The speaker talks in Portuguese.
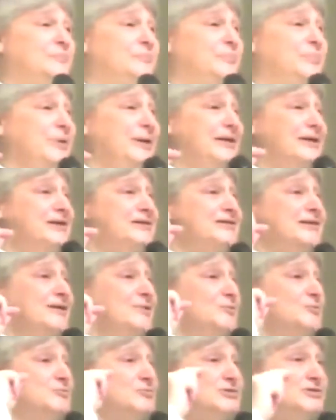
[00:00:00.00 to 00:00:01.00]
apenas
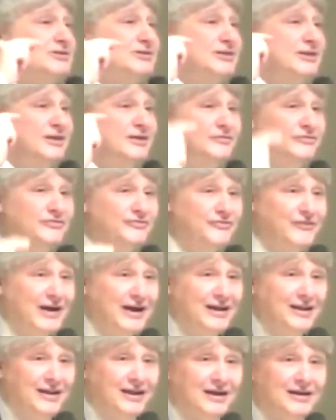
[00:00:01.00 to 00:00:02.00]
anuncia e
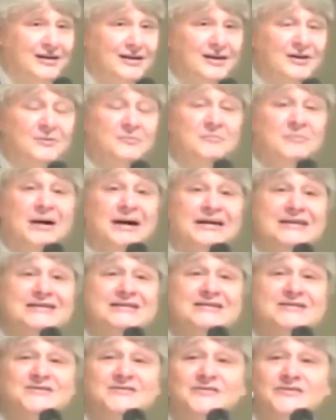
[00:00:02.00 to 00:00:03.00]
fala,
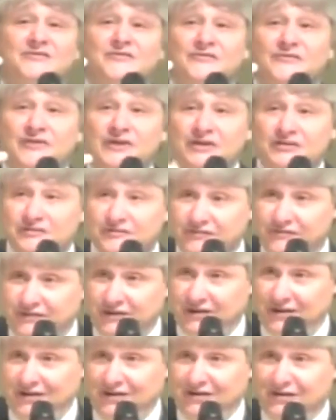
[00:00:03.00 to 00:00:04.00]
mas
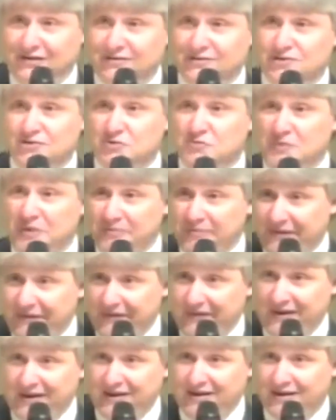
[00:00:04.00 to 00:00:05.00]
vive de uma
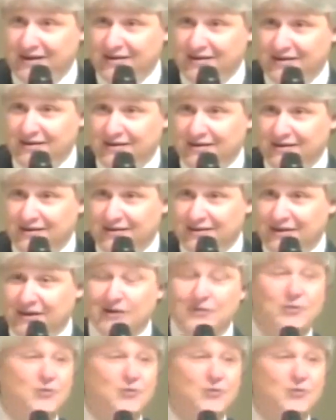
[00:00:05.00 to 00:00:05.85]
maneira que